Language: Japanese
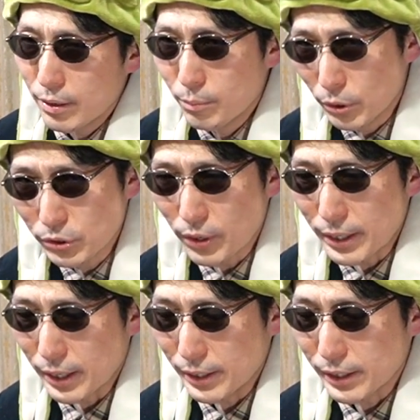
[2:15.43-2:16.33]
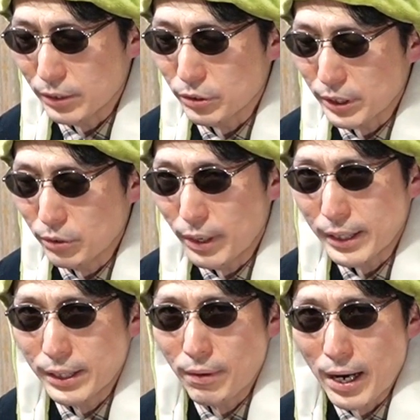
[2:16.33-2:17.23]
暴走回路がねゲットできるわ
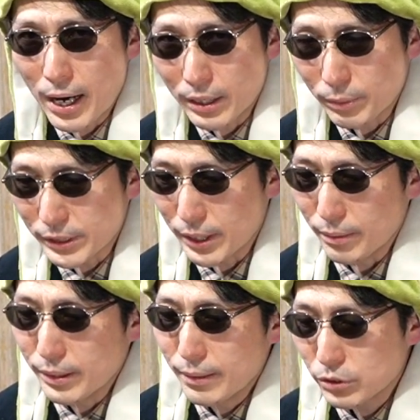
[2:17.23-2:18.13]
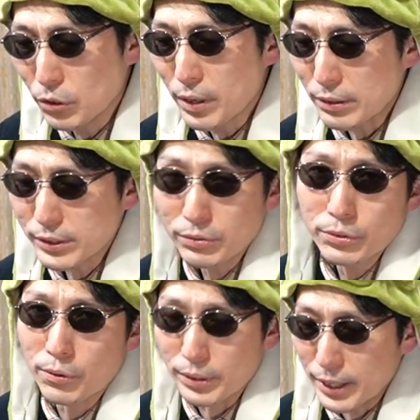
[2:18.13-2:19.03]
けではありません超覚醒
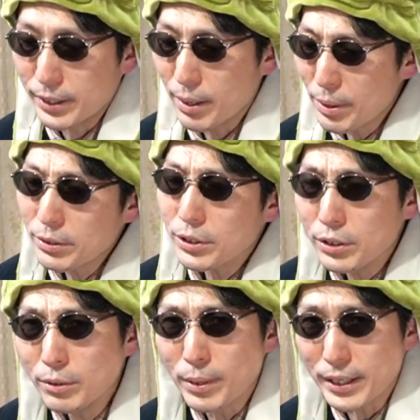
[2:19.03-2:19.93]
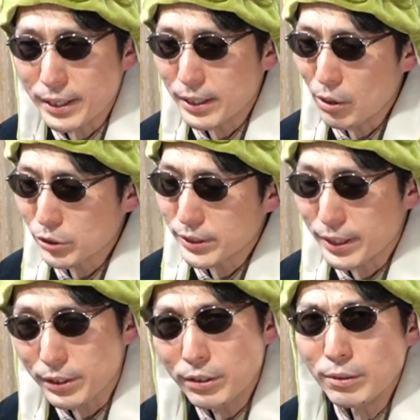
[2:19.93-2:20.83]
袋をねレベル9までね倒し
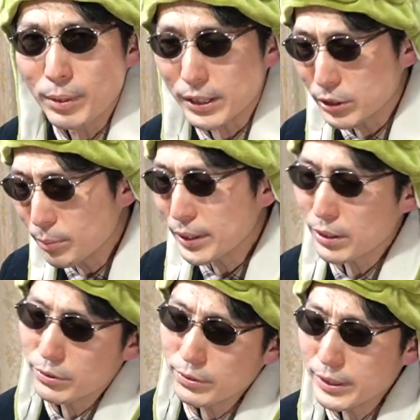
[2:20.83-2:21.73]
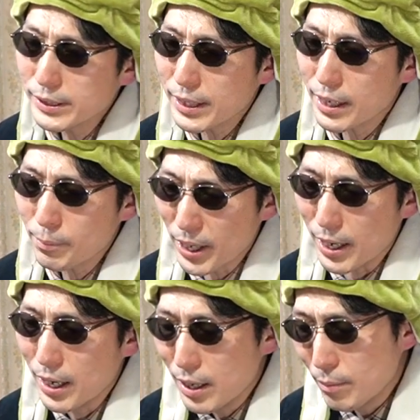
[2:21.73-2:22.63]
て9まで全て封印してやれ
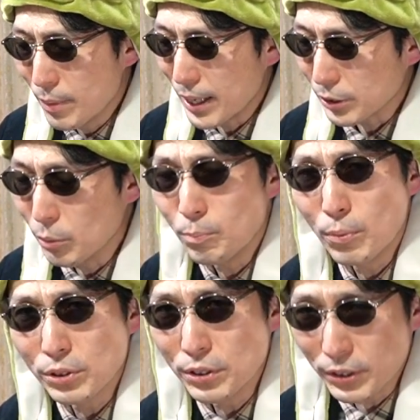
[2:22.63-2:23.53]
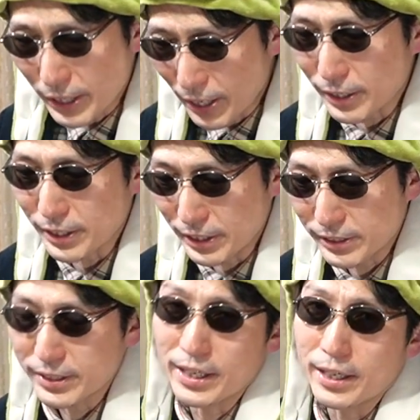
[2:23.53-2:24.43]
ばまあよっぽどのキャラでで
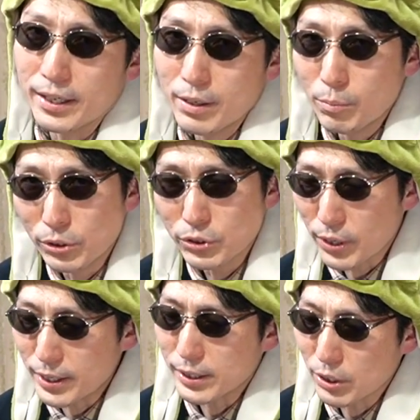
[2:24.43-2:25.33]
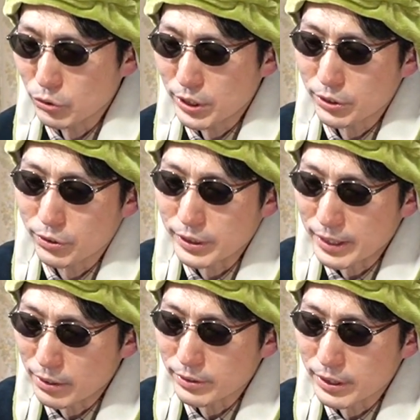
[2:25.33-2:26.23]
すね暴走カイ倒せるように
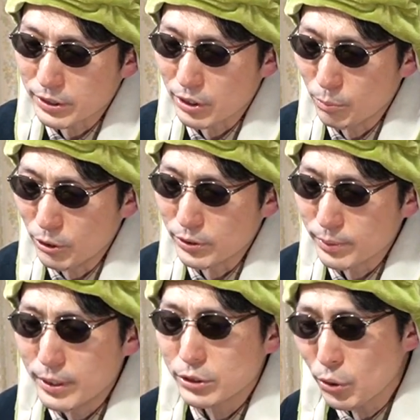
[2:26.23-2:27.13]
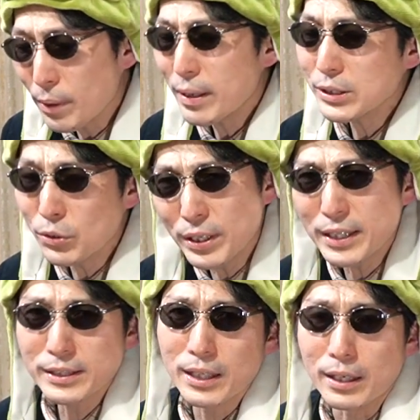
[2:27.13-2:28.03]
なるんですけどもそれはそれ
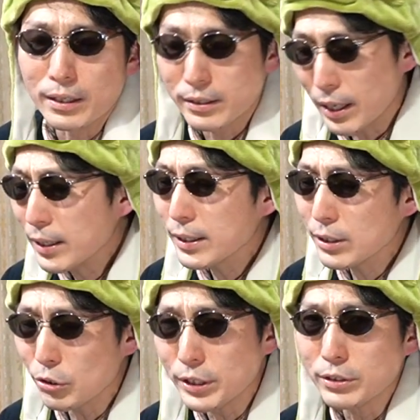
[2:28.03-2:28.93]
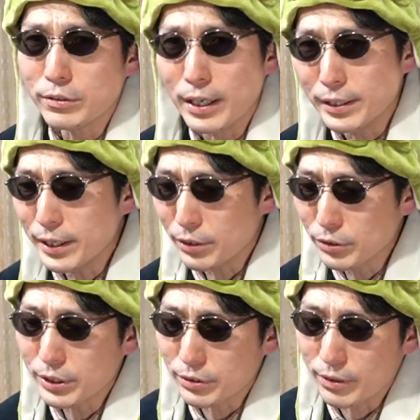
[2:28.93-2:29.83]
でさ元気ドリンクがねえよっ
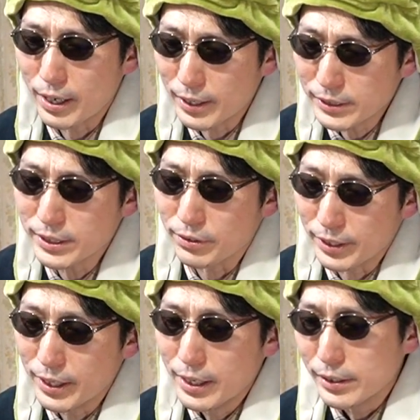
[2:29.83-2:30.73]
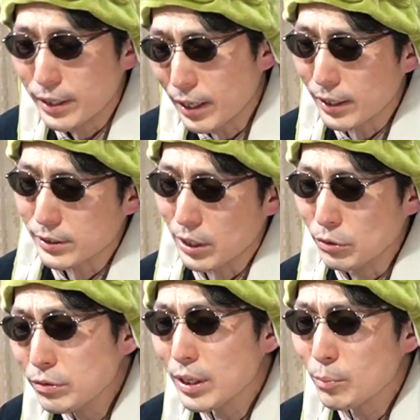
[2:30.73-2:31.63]
ていう話だよねだからさ
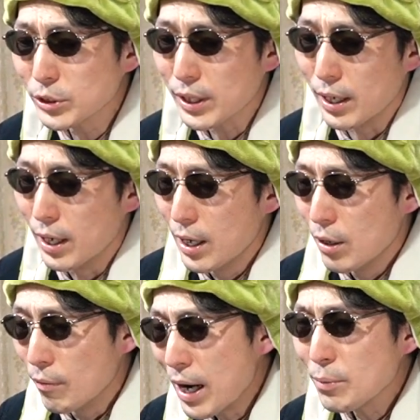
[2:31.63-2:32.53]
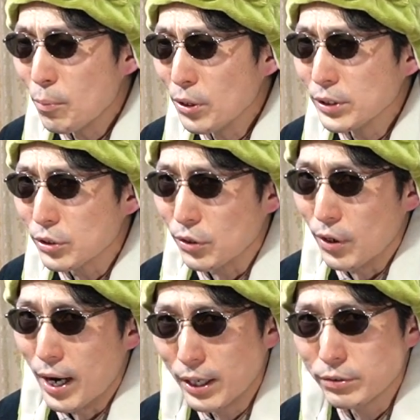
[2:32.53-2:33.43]
運営もさ Y ポイントの
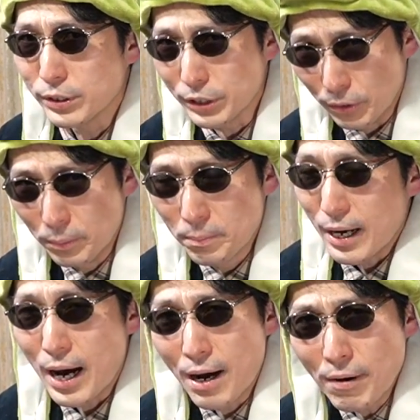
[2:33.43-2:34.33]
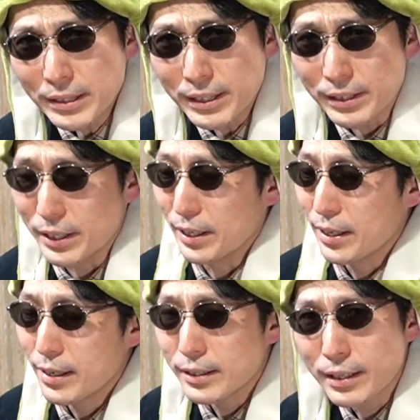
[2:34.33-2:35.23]
配布いいよ合わせて
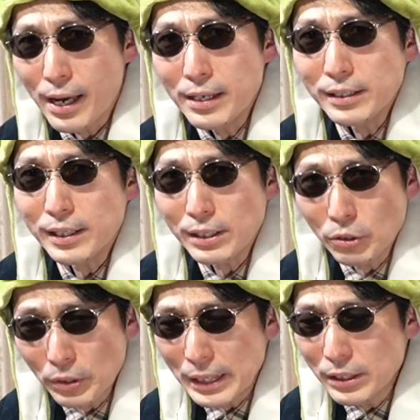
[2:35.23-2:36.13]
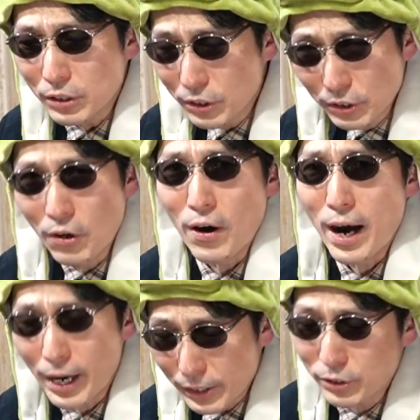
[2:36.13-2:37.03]
元気ドリンクの
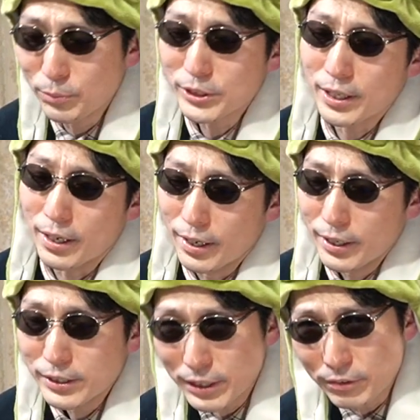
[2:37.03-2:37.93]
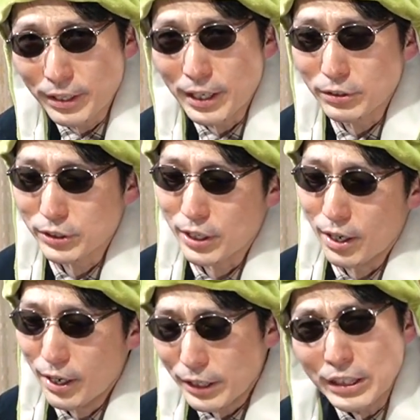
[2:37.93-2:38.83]
配布もさしてくれないとさ
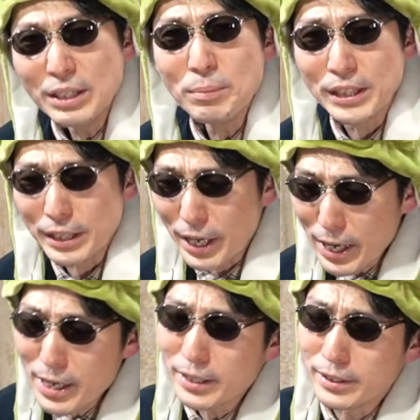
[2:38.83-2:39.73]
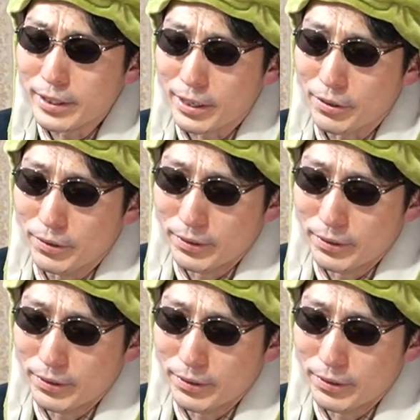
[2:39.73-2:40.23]
意味ねえんだよ